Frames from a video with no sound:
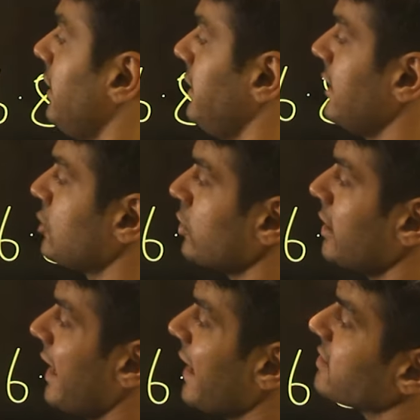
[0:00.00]
ये जो
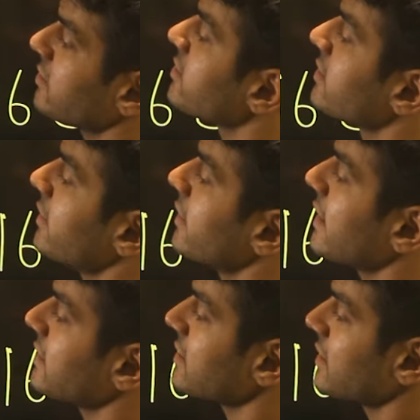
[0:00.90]
लेग्स जिस
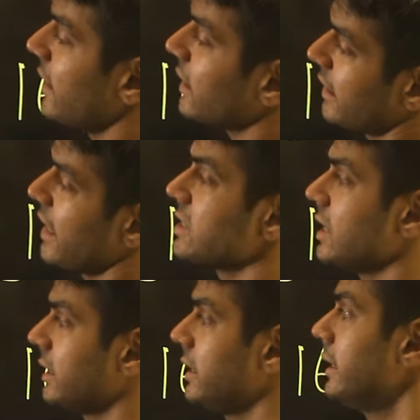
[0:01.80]
तरीके से सेलेक्ट किए
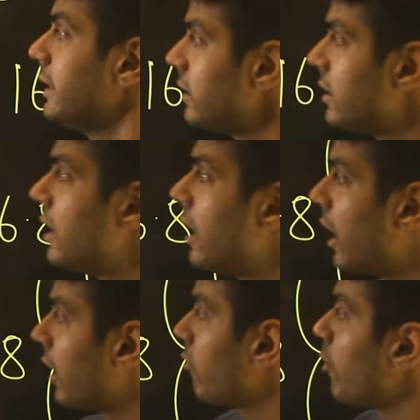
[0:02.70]
जाते हैं
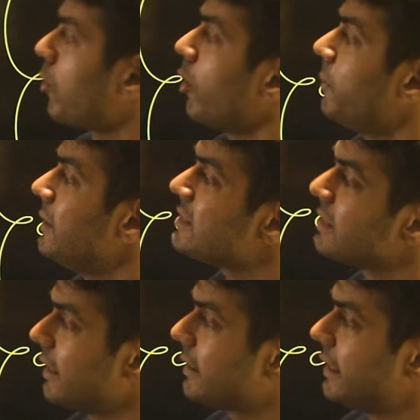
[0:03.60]
अगर वो प्रॉपरली
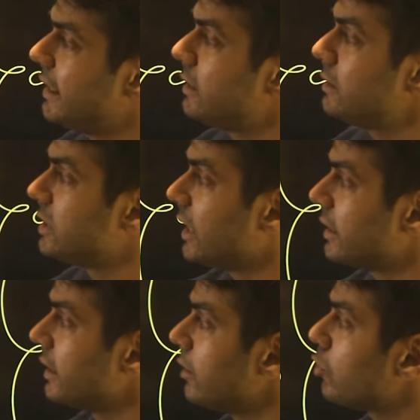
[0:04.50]
सिलेक्ट किए
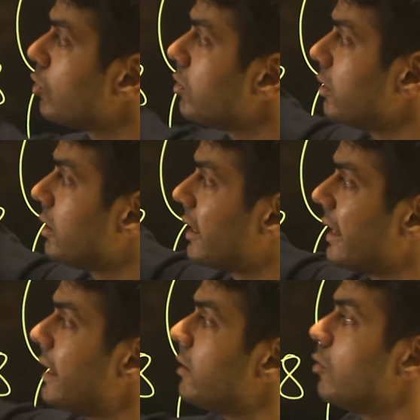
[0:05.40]
जाते हैं तो
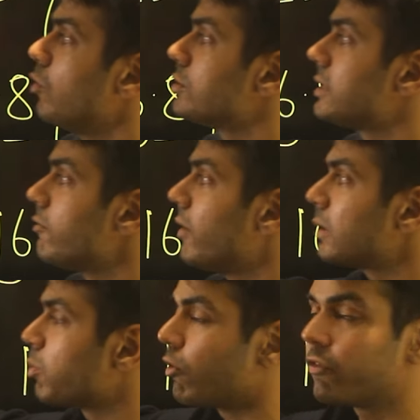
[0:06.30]
ट्रेड उसी
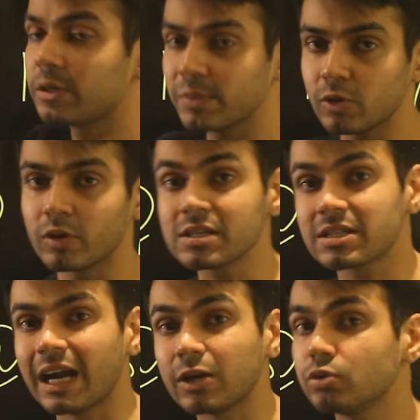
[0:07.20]
वक्त प्रॉफिटेबल होना
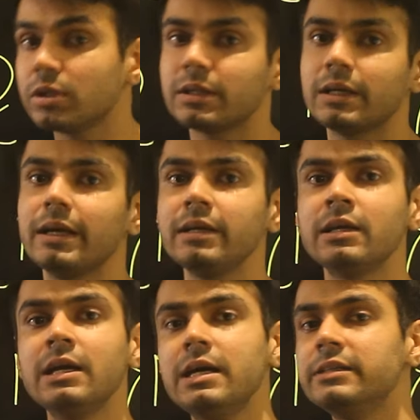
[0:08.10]
स्टार्ट हो जाता है
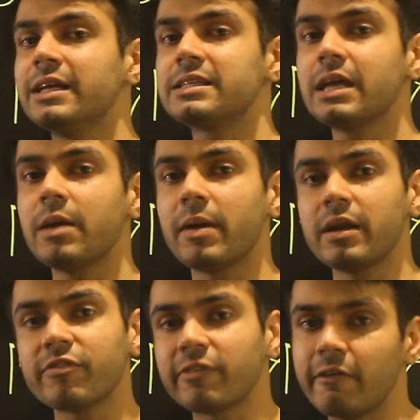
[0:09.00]
जैसे
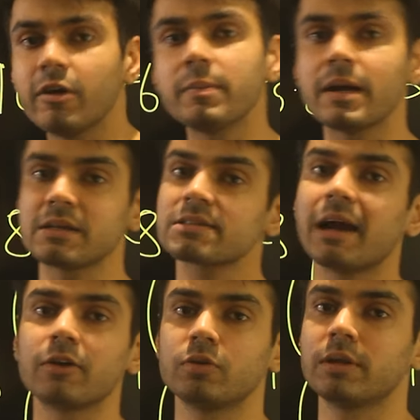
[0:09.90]
हमारे फेवर में आना
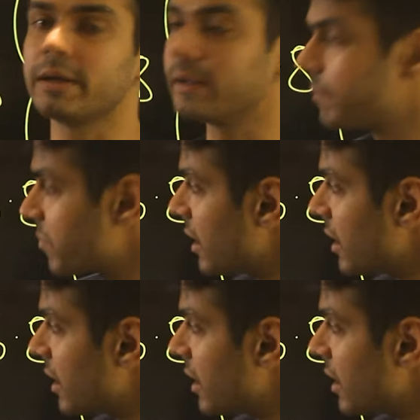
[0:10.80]
स्टार्ट होता है